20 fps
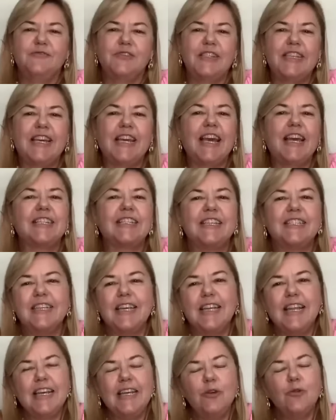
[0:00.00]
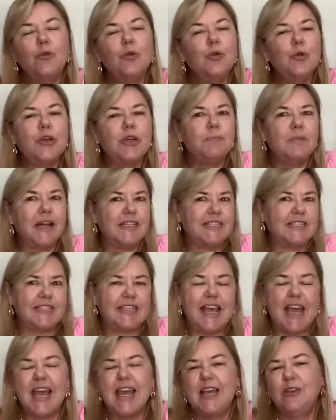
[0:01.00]
Se você quer trazer ali um look mais
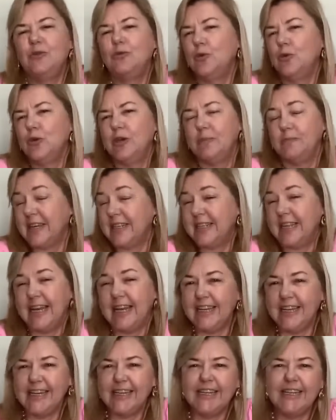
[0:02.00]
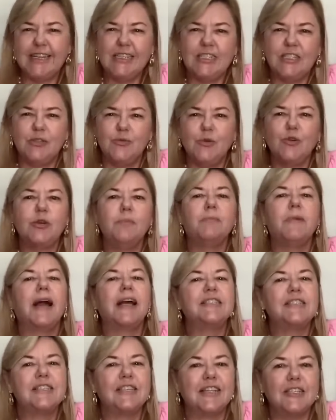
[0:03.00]
sério, um look mais elegante, um look
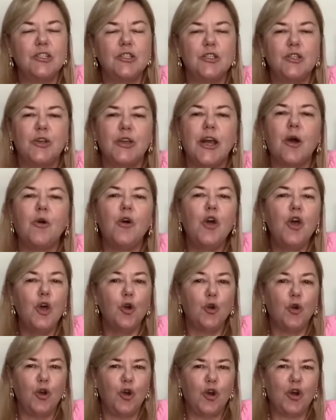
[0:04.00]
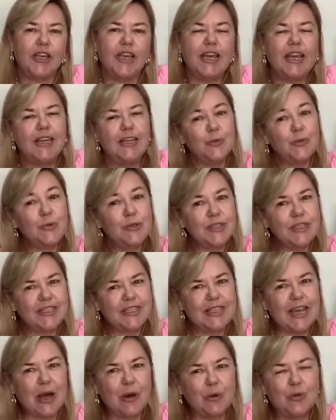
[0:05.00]
mais tradicional, coloque ali um
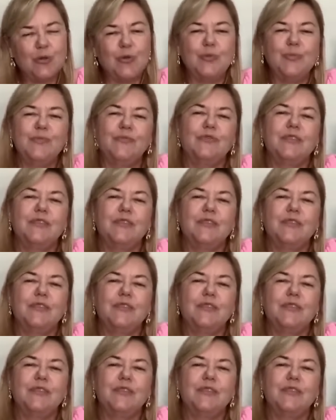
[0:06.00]
salto.